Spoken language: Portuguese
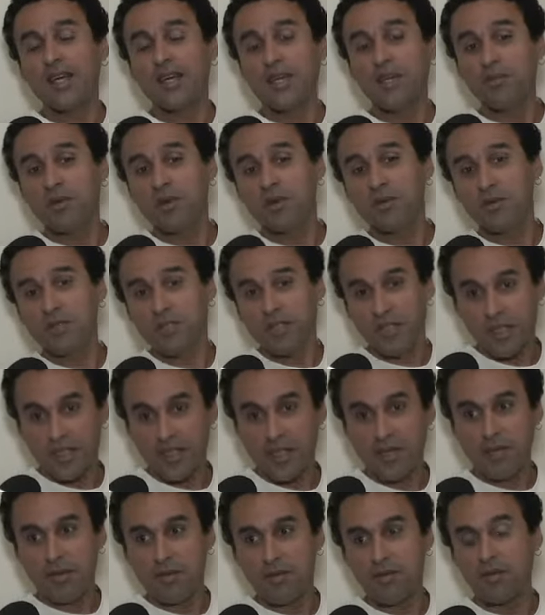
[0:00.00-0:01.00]
E uma coisa que
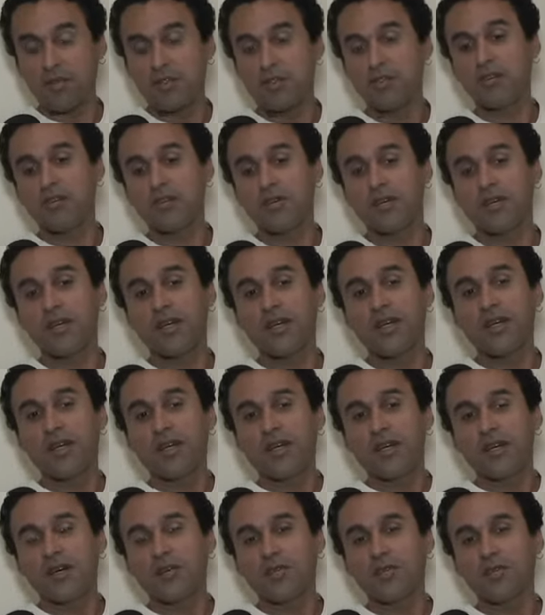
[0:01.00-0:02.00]
até me emociona,
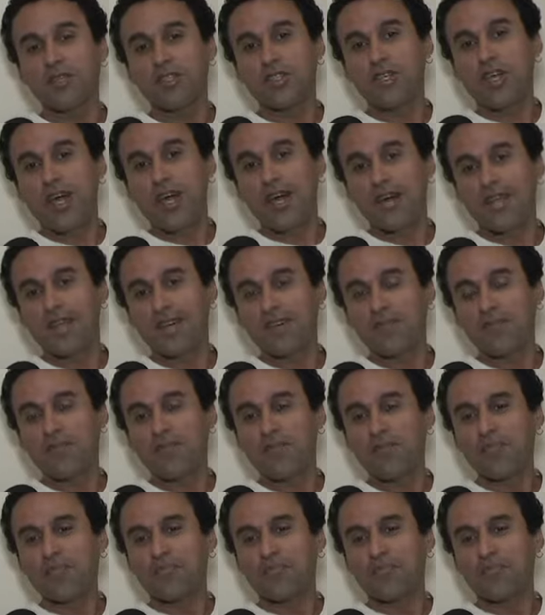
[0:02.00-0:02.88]
o Jara,